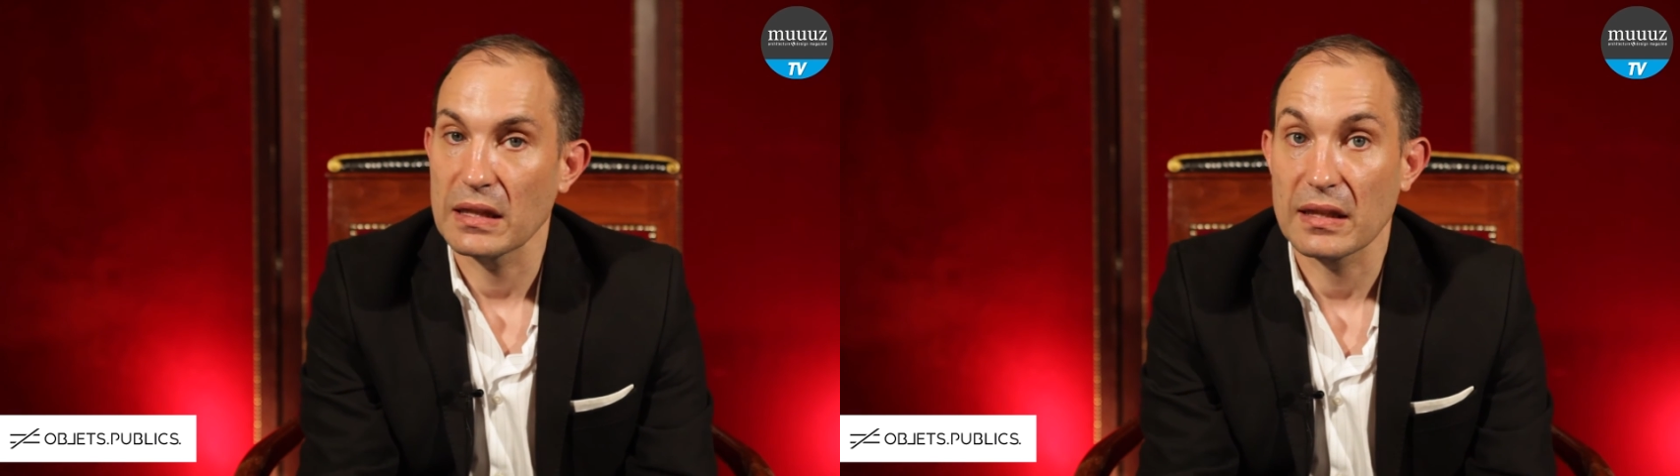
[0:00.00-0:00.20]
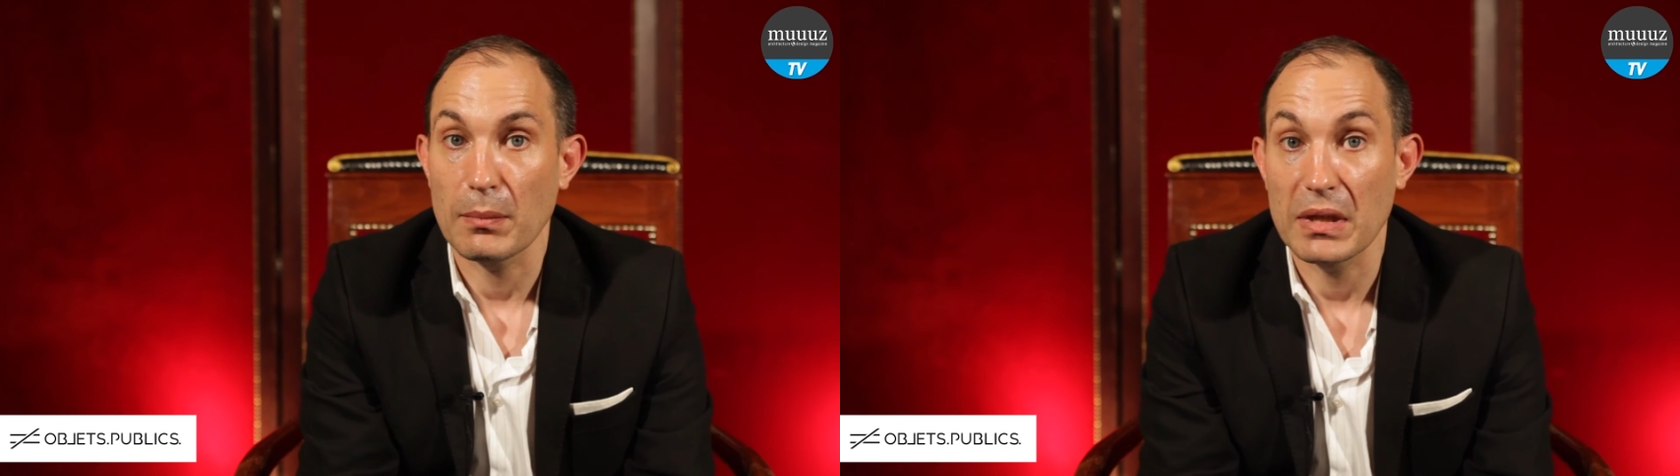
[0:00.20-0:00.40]

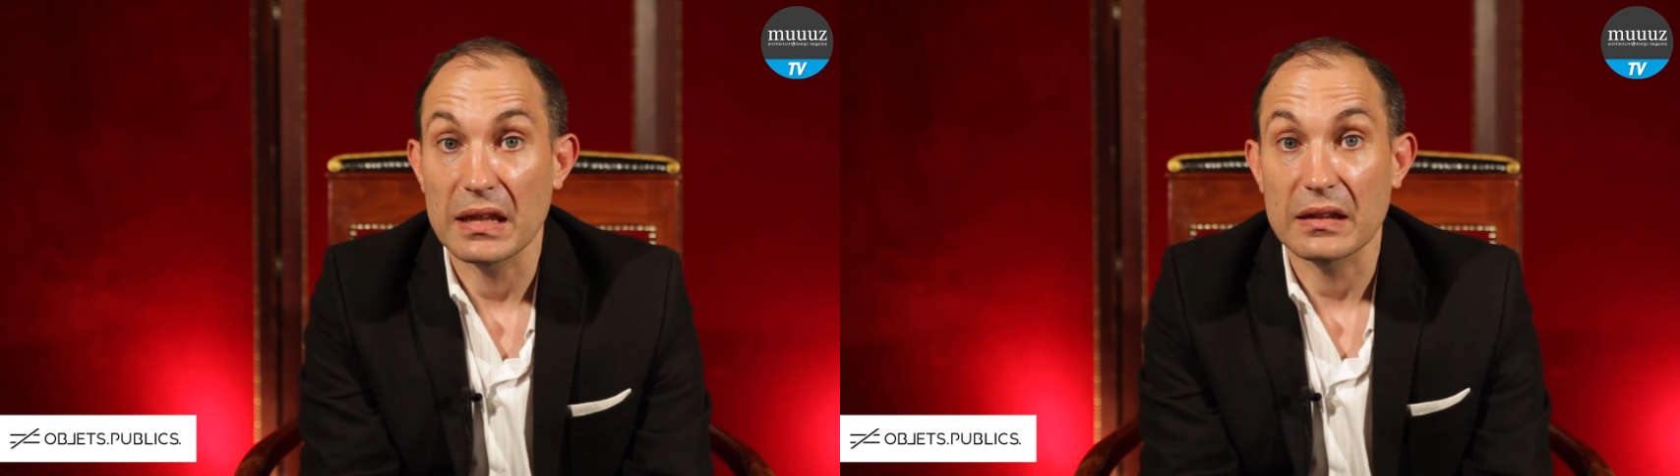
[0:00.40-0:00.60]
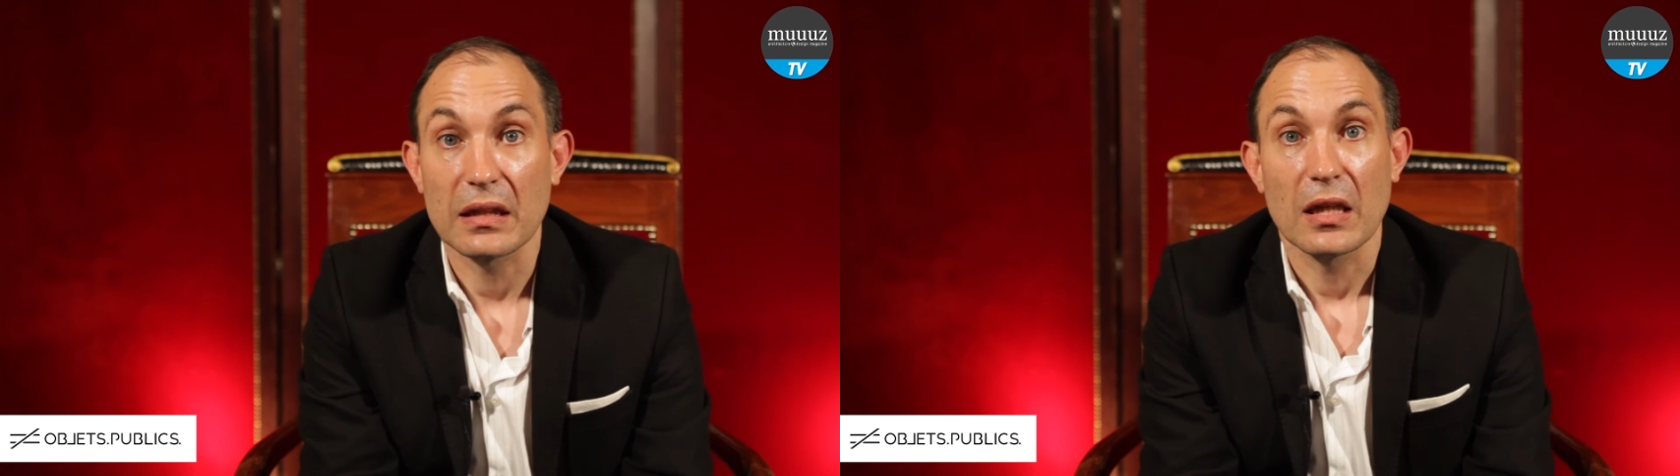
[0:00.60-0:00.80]

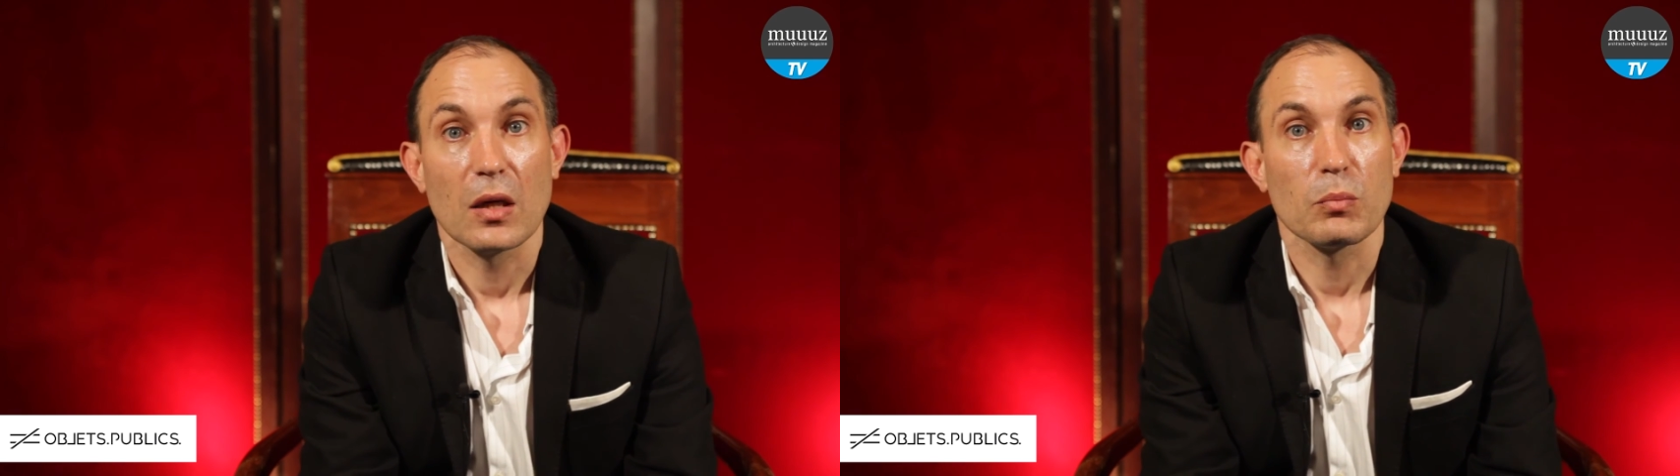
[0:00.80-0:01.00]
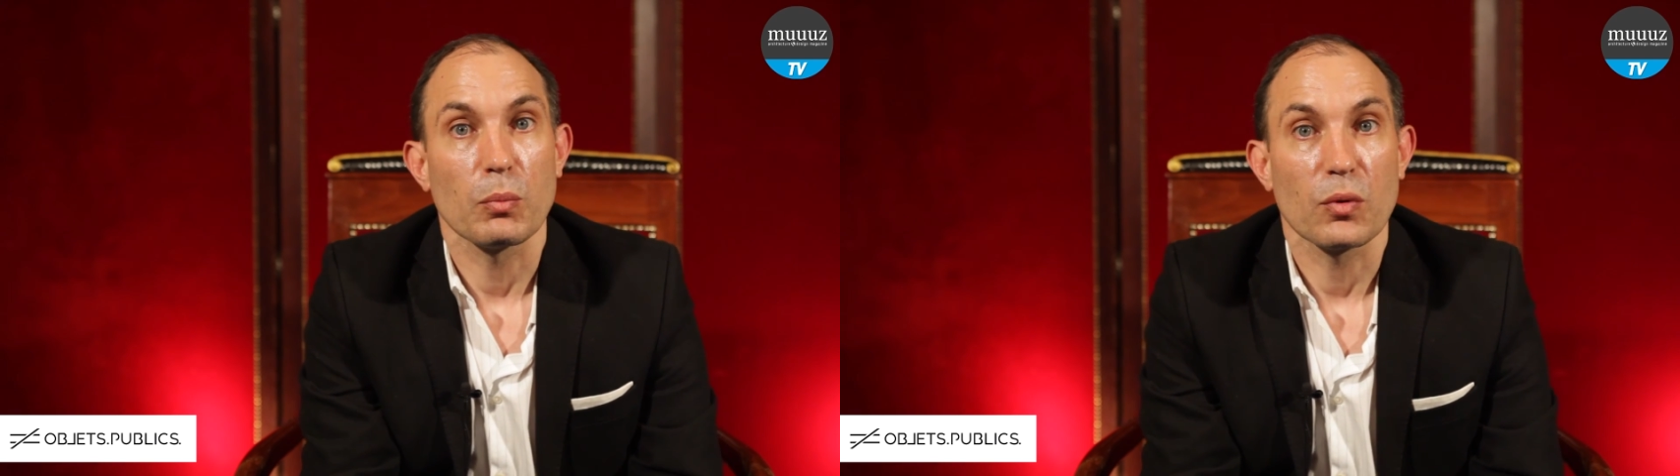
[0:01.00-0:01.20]
tablettes
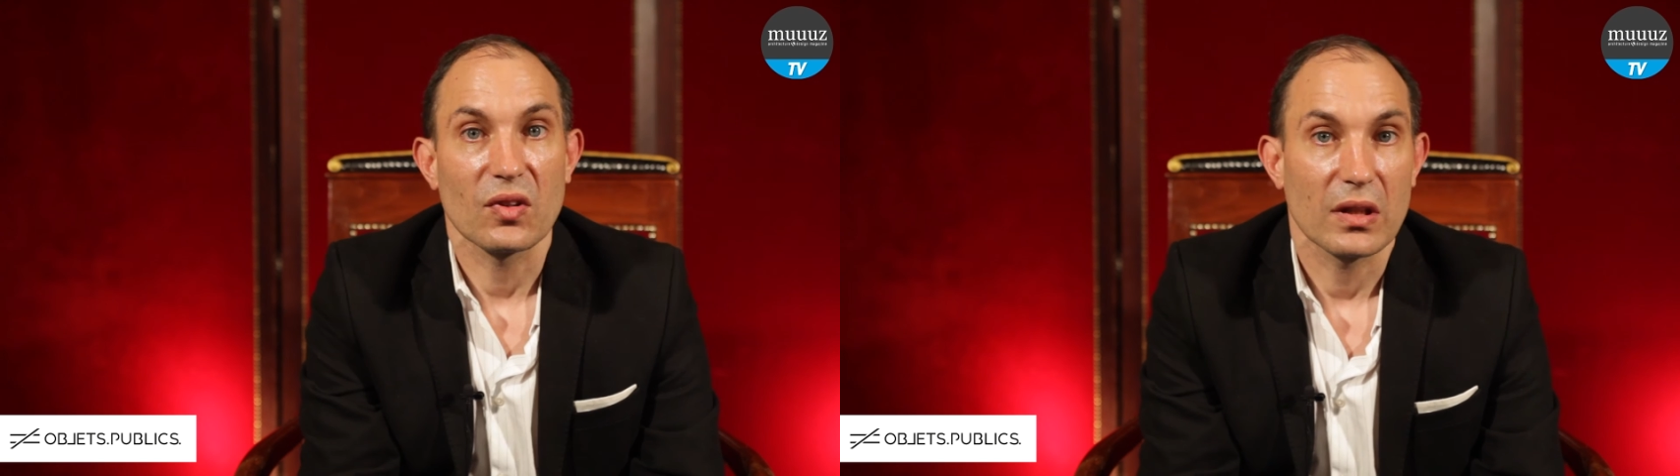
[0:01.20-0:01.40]
pour poser